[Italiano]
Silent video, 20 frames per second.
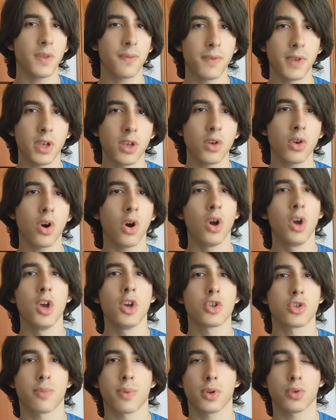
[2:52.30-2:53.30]
di, figo,
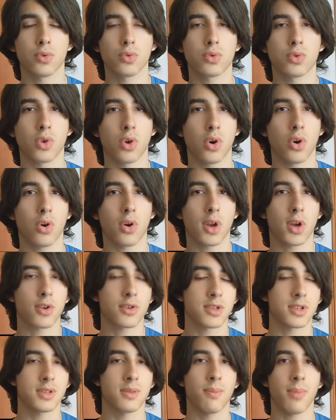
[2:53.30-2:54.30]
soprattutto la
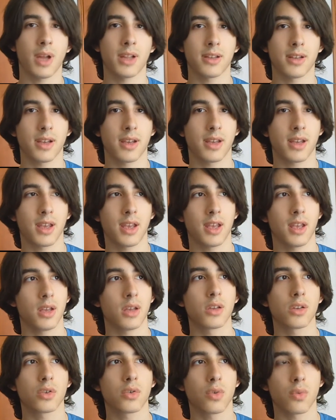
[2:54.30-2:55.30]
cosa simpatica è
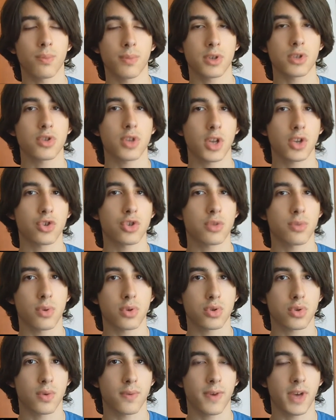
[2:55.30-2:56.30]
che con un personaggio si
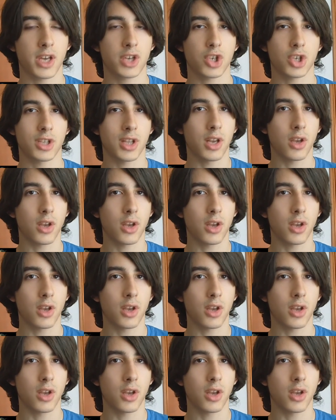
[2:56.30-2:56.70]
possono fare cioè,